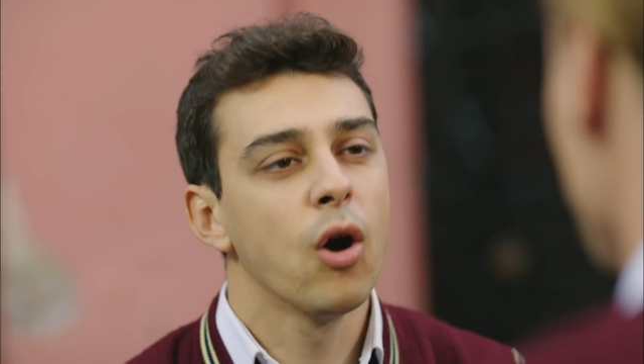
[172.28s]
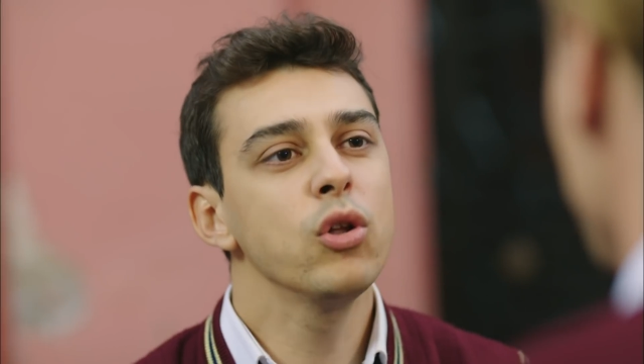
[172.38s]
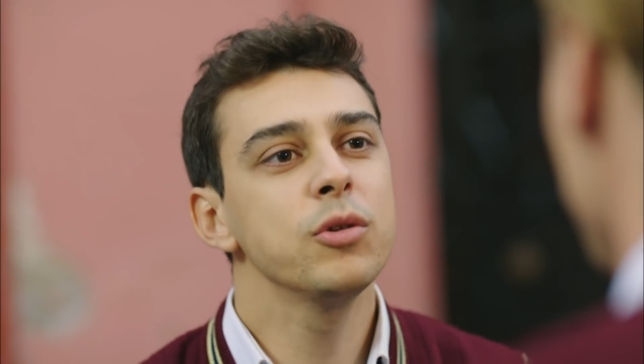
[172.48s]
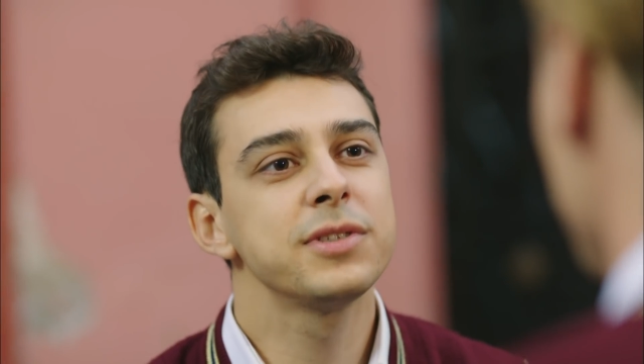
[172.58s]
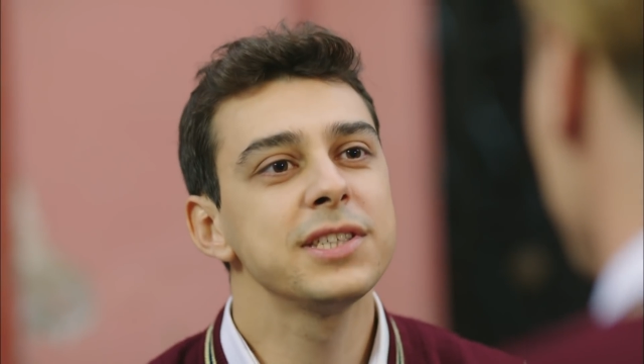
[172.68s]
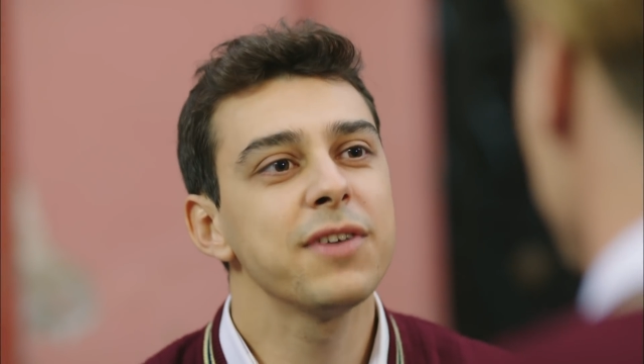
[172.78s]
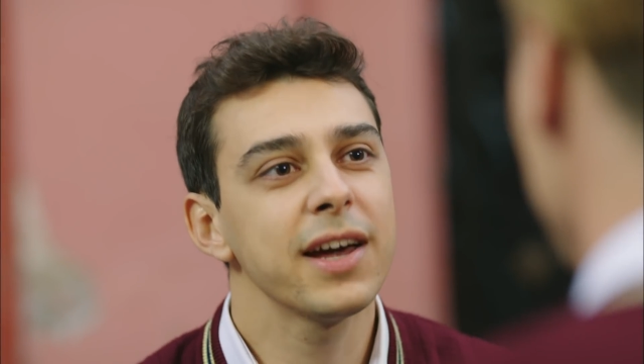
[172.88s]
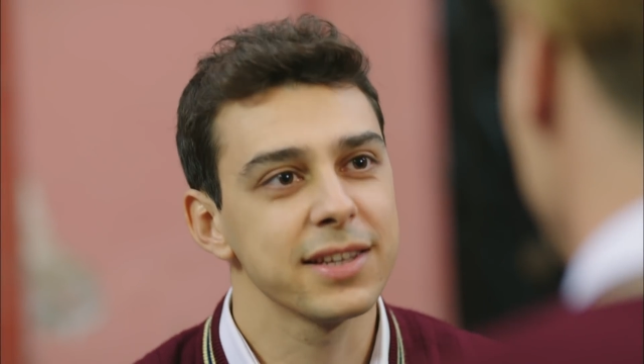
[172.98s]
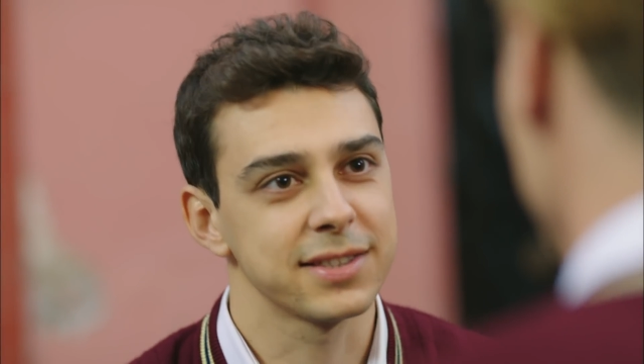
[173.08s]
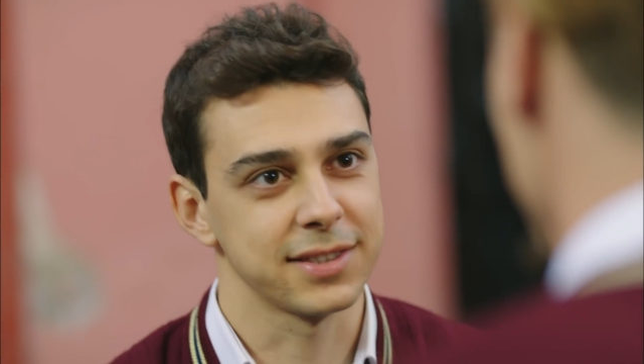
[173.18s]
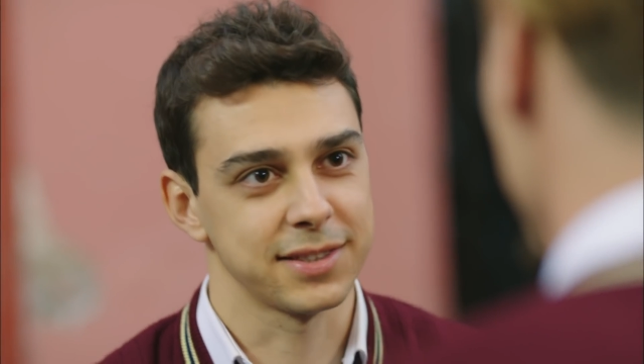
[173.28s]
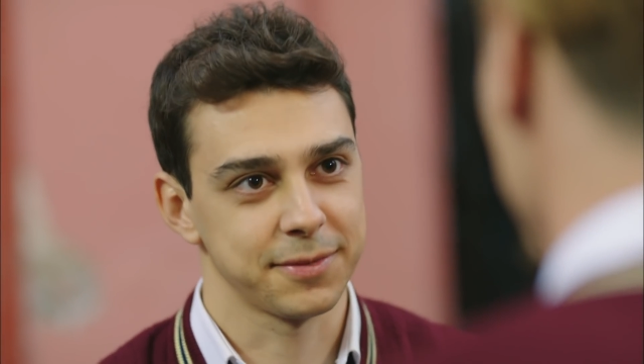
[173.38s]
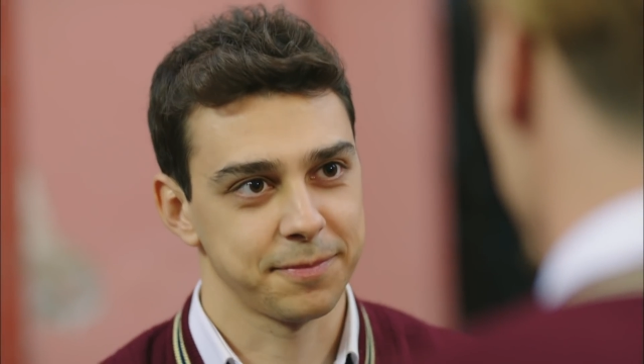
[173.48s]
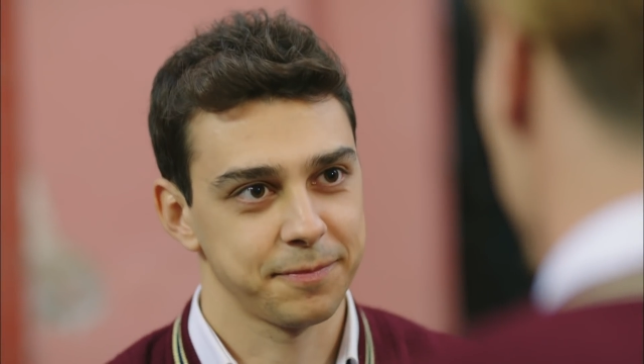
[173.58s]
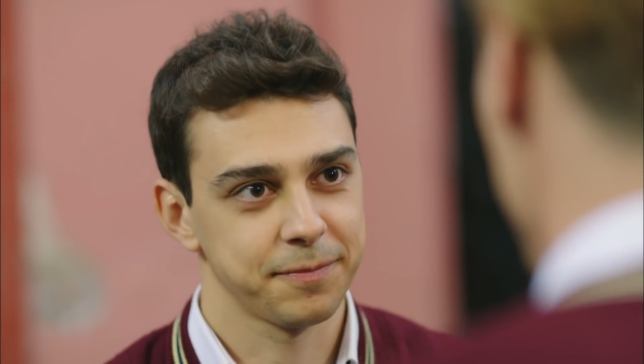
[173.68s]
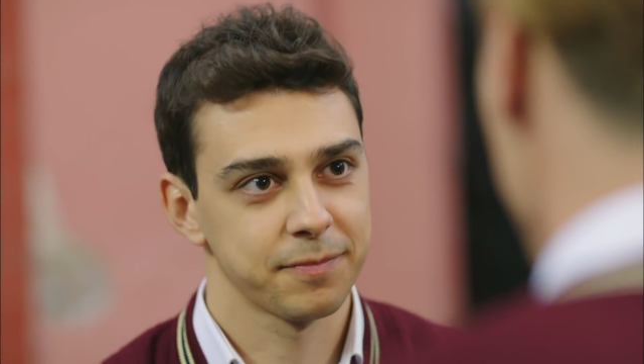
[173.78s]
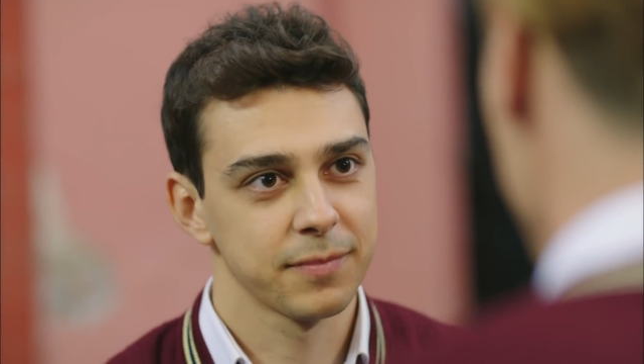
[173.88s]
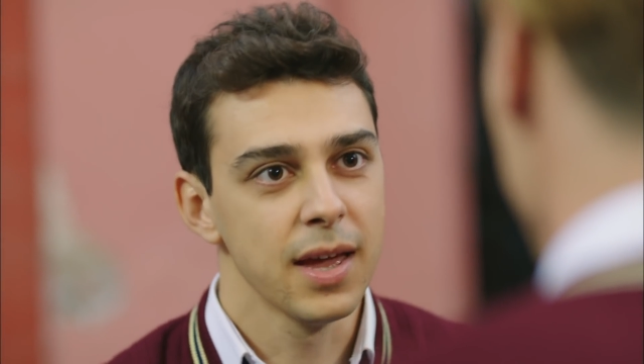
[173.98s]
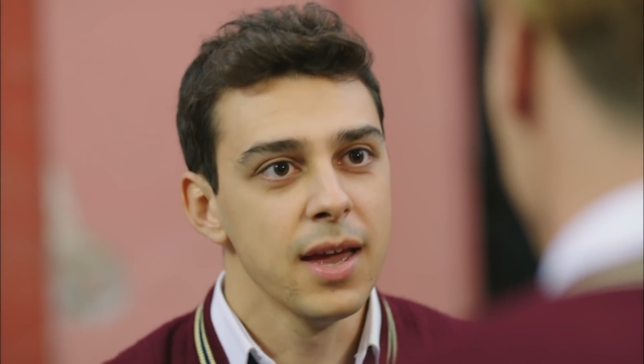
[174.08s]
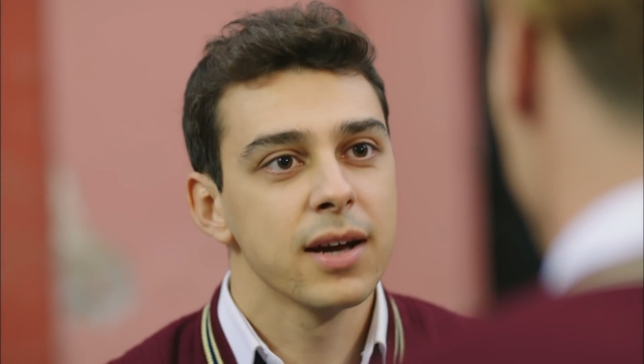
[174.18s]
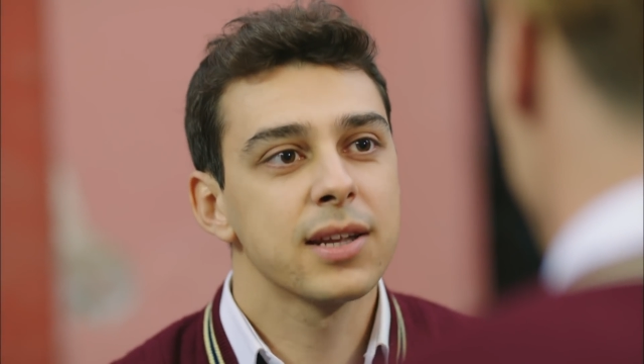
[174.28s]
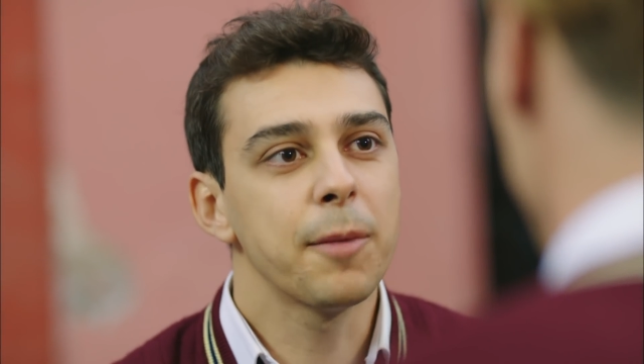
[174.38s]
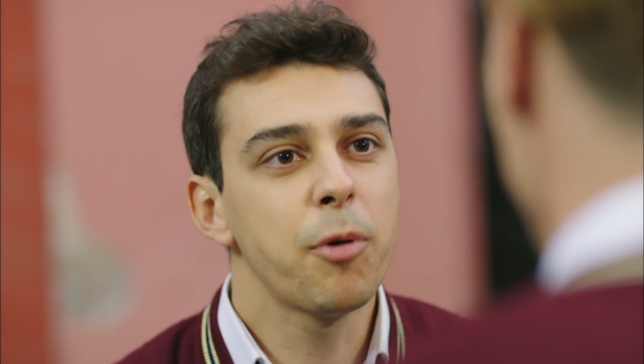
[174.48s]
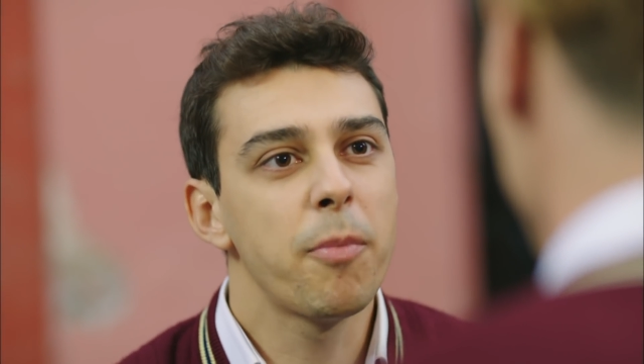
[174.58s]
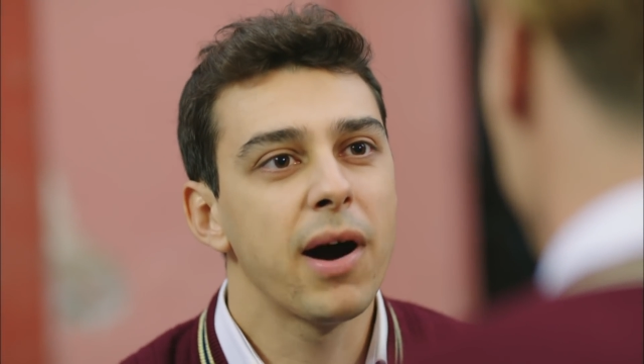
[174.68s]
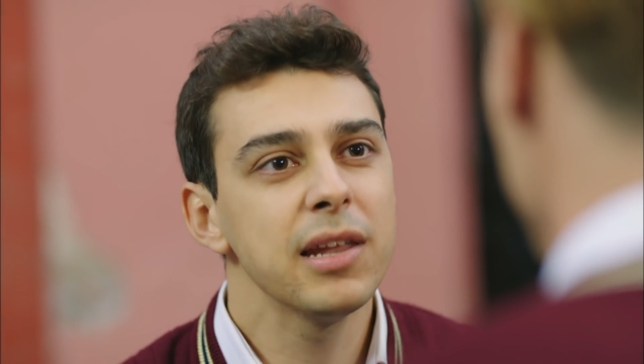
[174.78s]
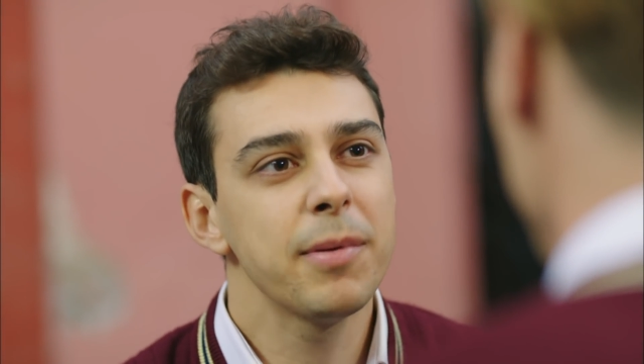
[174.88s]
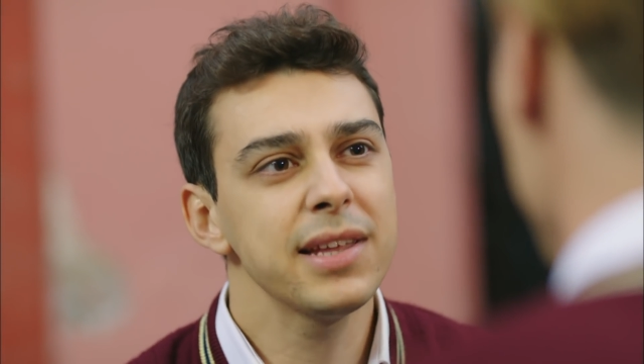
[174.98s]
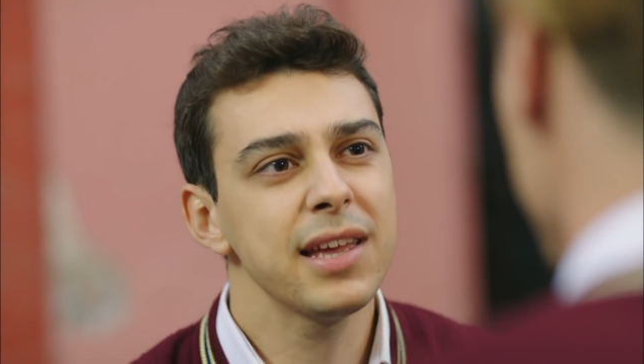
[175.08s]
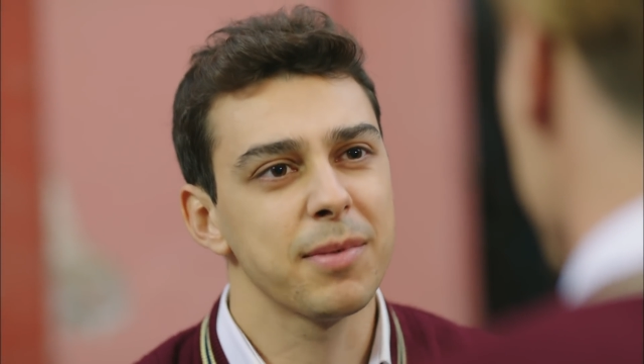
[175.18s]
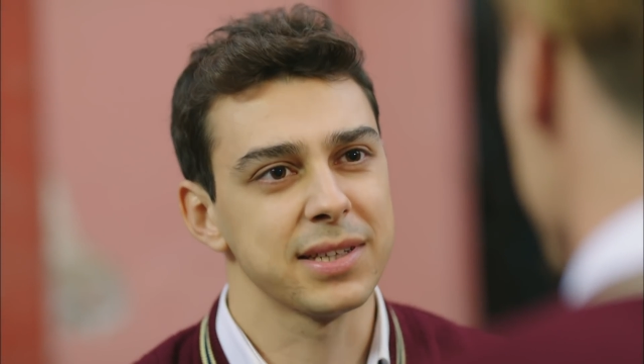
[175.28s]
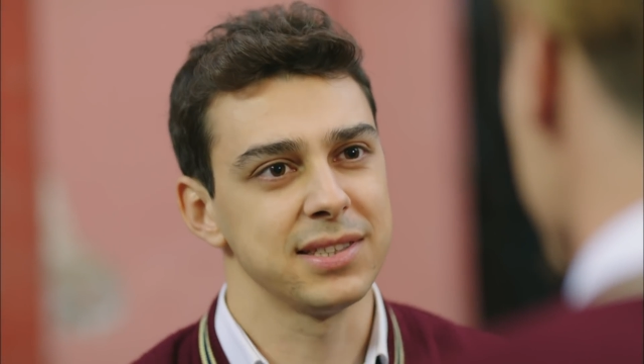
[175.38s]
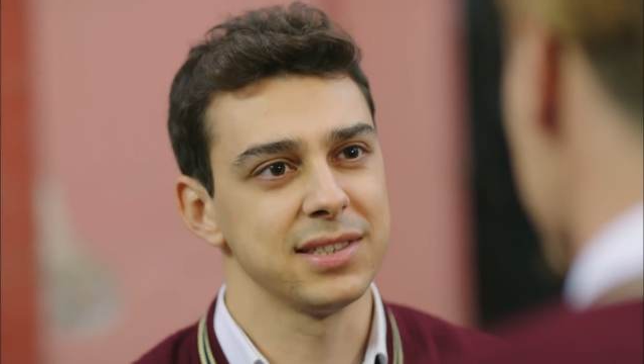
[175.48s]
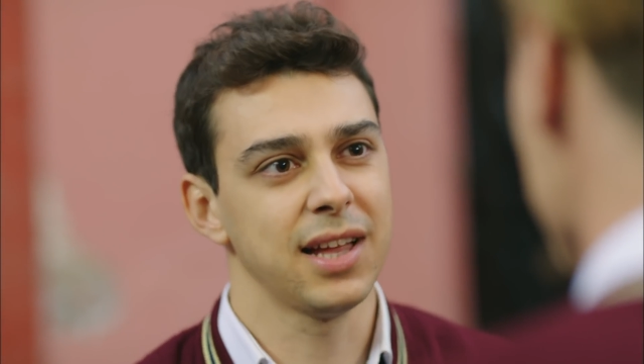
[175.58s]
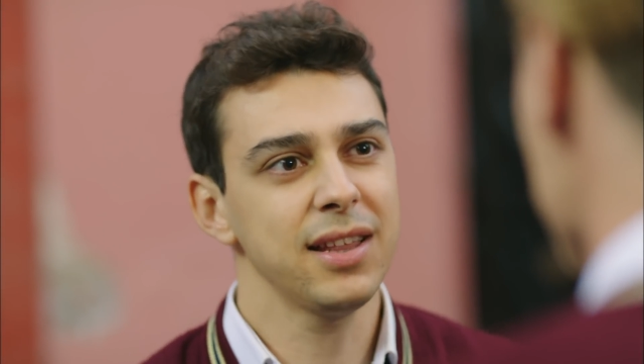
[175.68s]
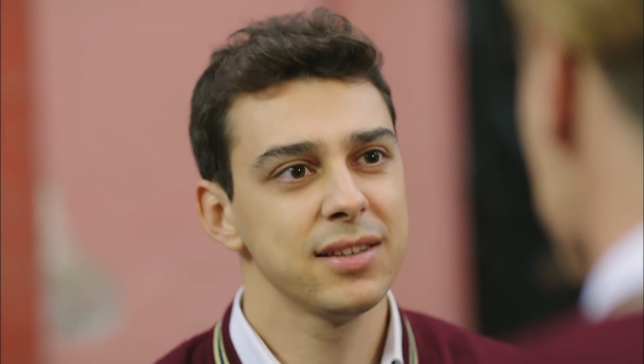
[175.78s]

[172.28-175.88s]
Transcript: Oğlum siz var ya siz. Krampon bağlamaya değmezsiniz lan.